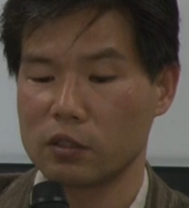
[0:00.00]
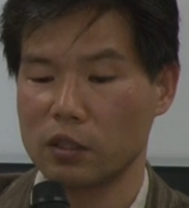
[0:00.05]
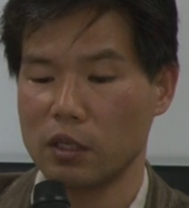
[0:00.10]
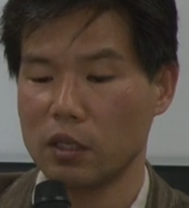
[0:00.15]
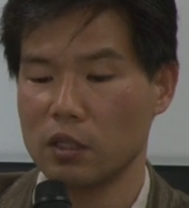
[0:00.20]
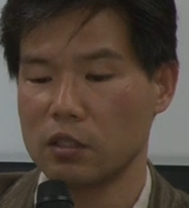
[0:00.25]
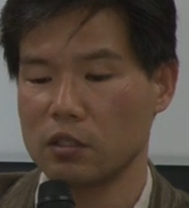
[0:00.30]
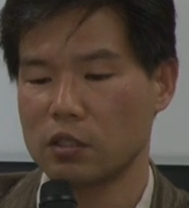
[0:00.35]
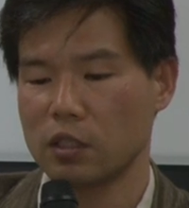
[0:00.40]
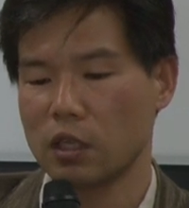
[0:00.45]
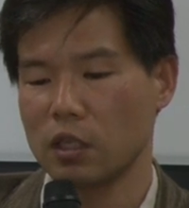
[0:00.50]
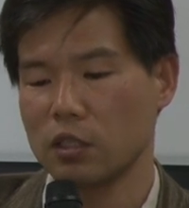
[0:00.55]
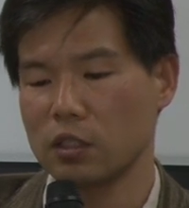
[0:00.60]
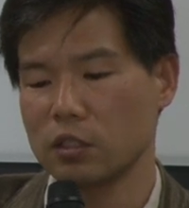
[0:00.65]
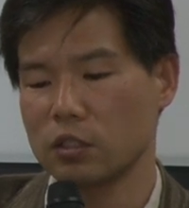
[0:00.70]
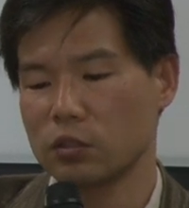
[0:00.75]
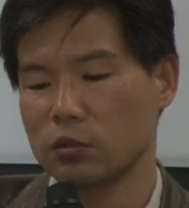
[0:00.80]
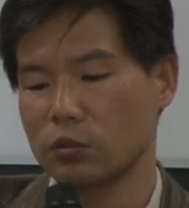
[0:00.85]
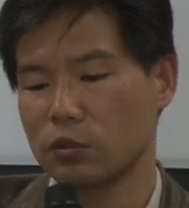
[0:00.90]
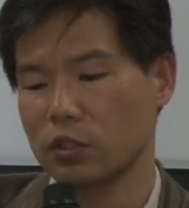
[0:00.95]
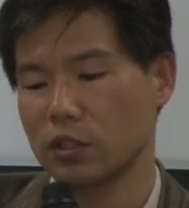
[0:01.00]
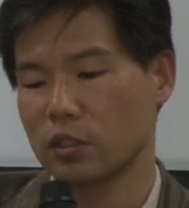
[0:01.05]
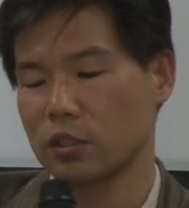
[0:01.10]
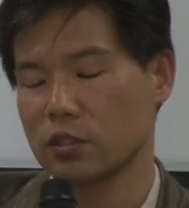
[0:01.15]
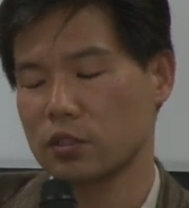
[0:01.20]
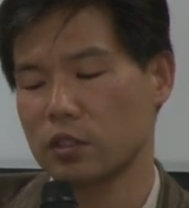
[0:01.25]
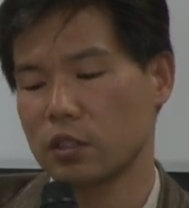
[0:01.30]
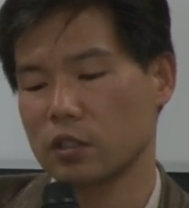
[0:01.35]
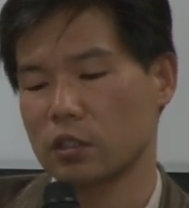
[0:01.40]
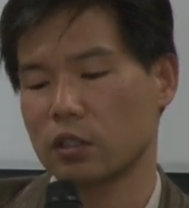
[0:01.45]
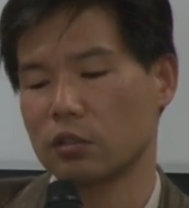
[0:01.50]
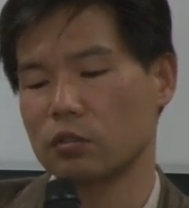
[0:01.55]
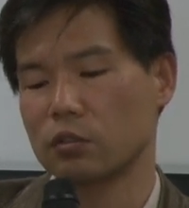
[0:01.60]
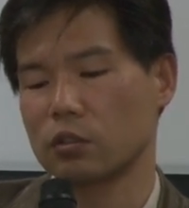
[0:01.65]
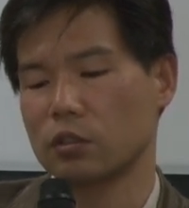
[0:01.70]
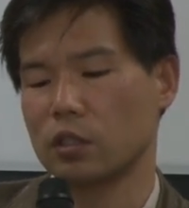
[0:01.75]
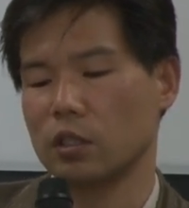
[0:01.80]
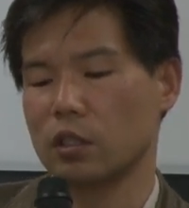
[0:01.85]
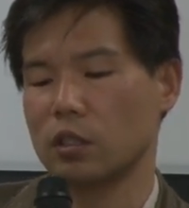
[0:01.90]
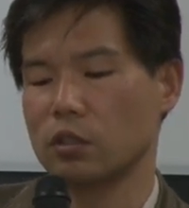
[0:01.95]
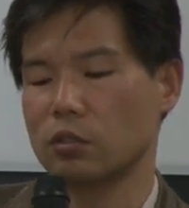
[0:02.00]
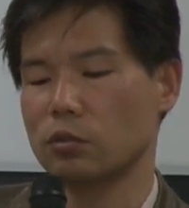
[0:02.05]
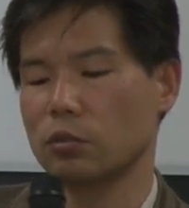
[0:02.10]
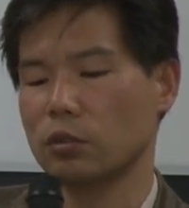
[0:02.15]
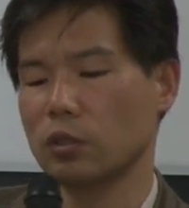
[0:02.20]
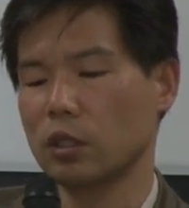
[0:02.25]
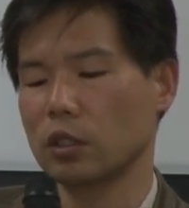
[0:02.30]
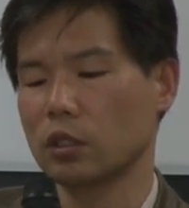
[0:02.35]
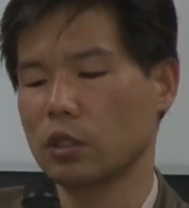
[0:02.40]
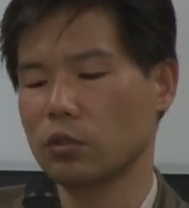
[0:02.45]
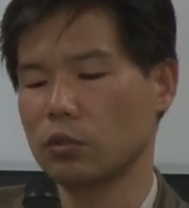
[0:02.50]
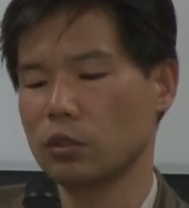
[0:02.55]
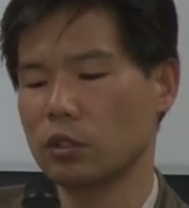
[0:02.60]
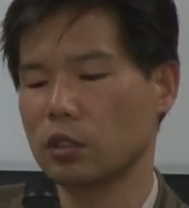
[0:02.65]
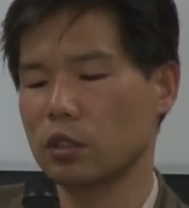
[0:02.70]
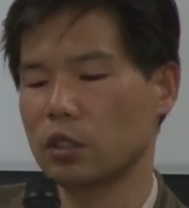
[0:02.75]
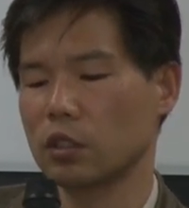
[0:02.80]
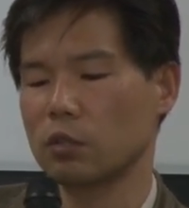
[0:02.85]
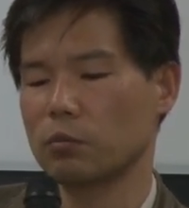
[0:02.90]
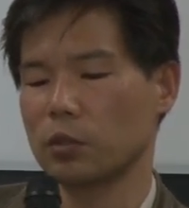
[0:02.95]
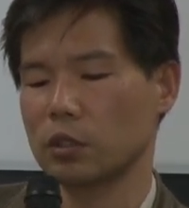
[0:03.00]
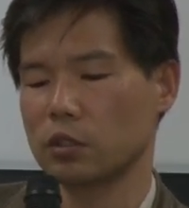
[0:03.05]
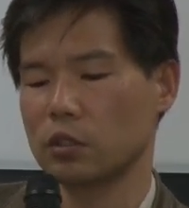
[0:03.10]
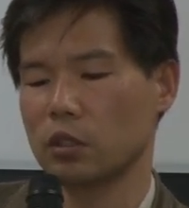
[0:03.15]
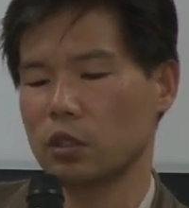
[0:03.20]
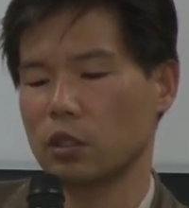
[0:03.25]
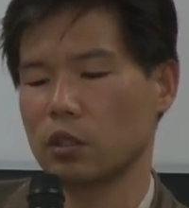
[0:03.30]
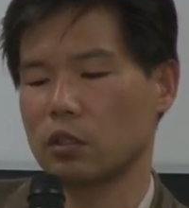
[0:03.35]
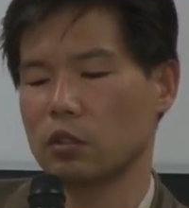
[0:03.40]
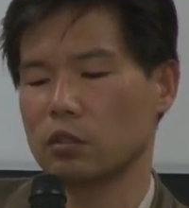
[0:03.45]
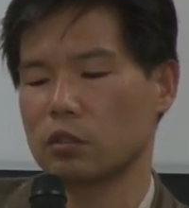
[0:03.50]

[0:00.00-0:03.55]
対在日コリアン政策の正常化というふうに書きました。